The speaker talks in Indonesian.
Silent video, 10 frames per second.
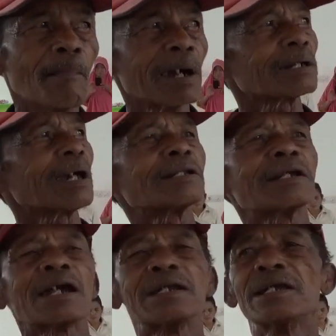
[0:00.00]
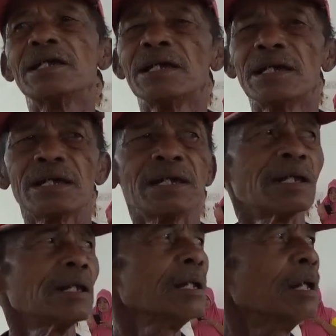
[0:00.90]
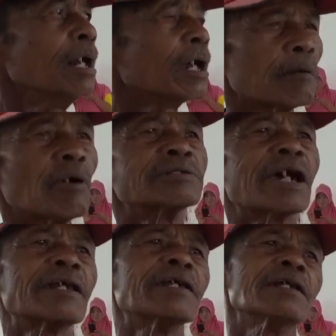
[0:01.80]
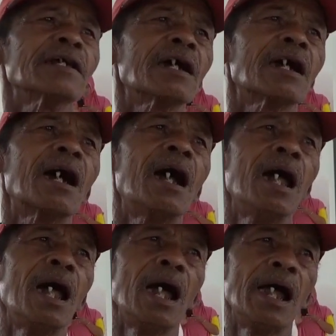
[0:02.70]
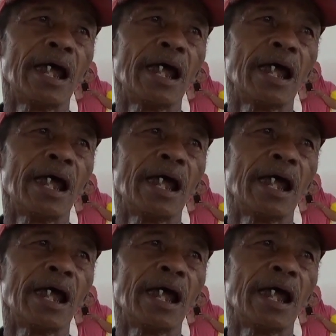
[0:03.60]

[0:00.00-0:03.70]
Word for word: Mangkal saya di kebun Sari. Kebun Sari.